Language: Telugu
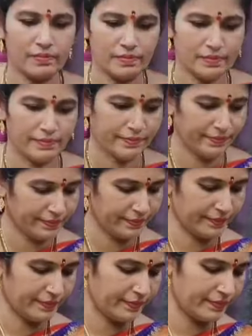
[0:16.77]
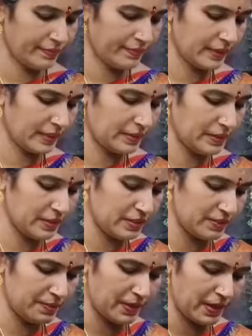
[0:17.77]
ఉన్న నెంబర్కి వాట్సాప్ చేసి ఆర్డర్
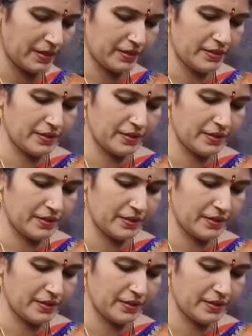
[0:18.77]
చేసుకోవచ్చండి ఇక